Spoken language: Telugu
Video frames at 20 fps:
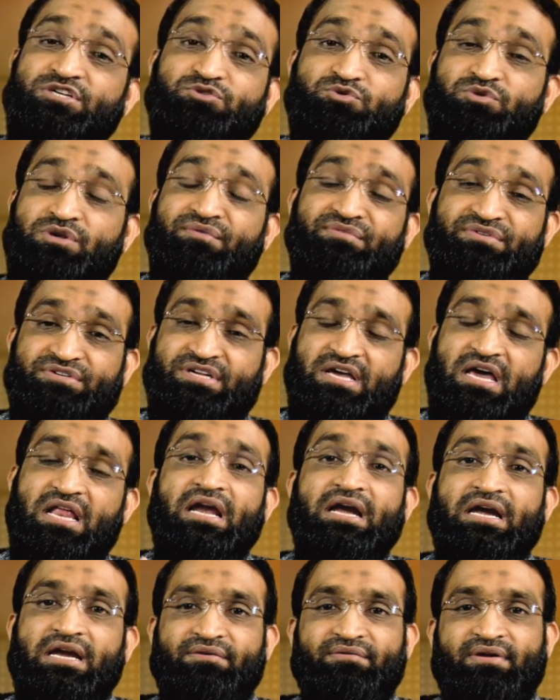చేస్తున్న
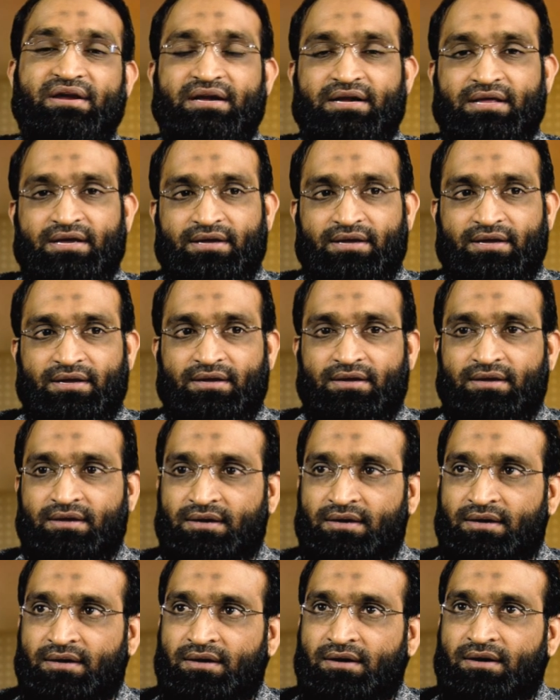విషయాలు ఏంటివి అంటే
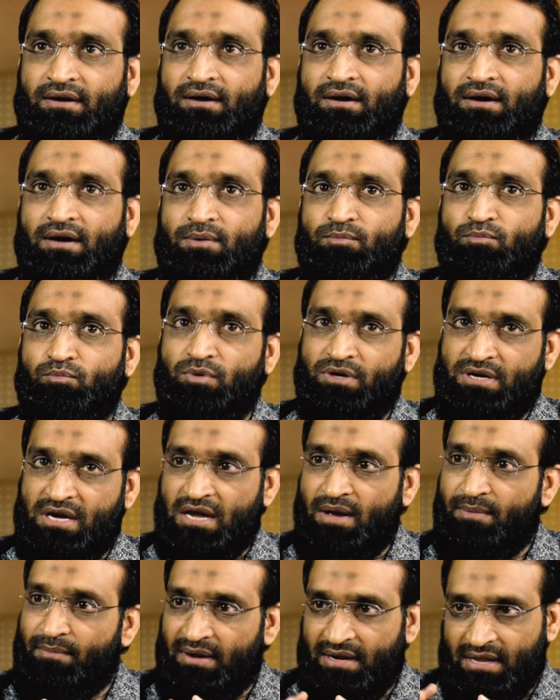
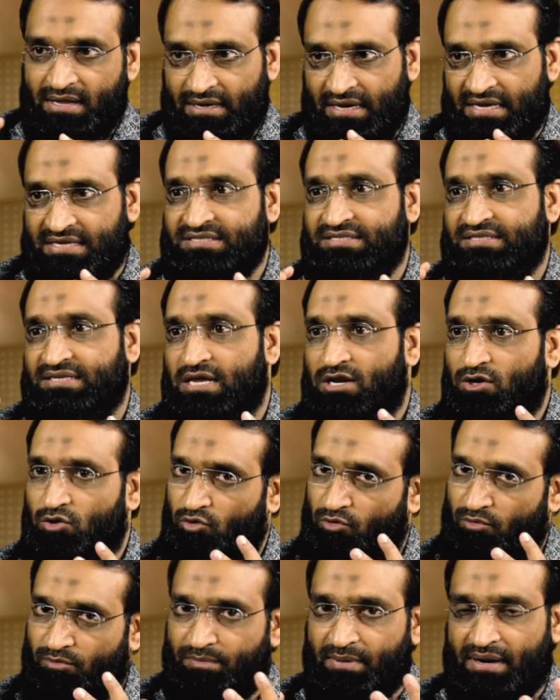ముఖ్యంగా మన
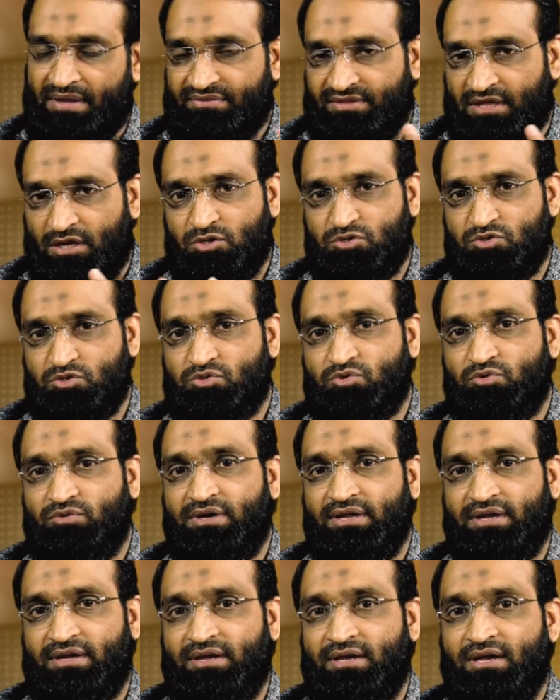రాష్ట్రాలు ప్రాంతాలు
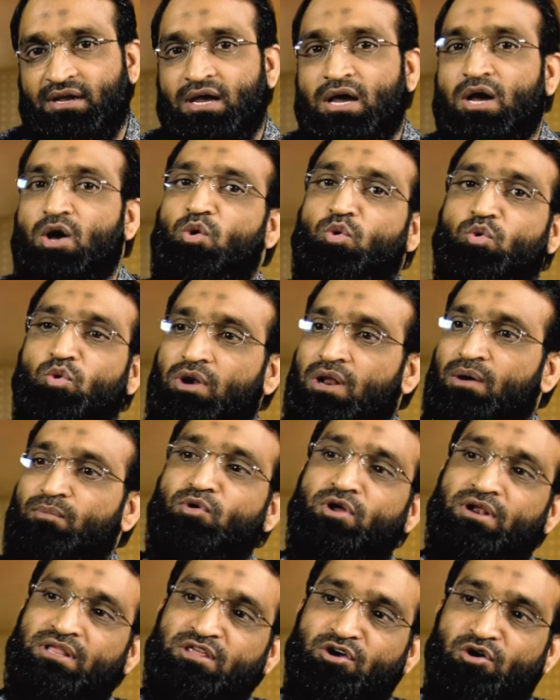చూసుకుంటే
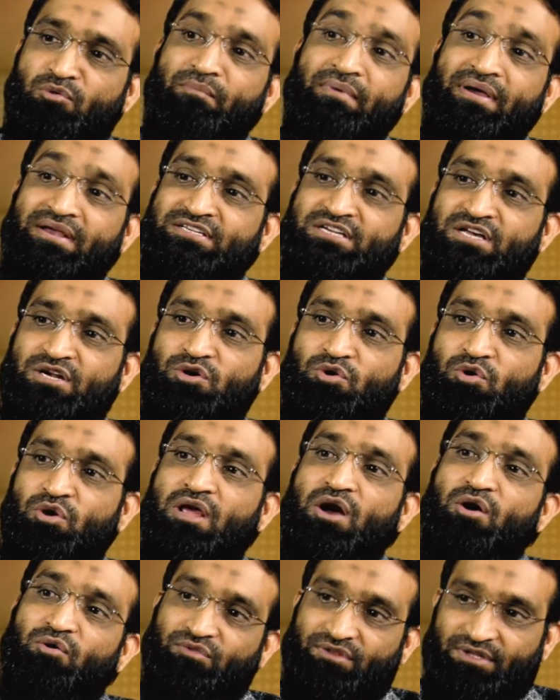కులము అనేది ఒక మేజర్
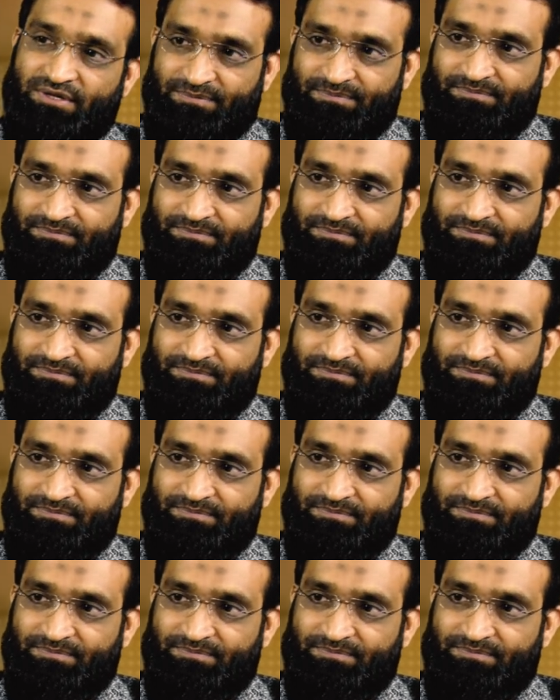రోల్గా ఉంది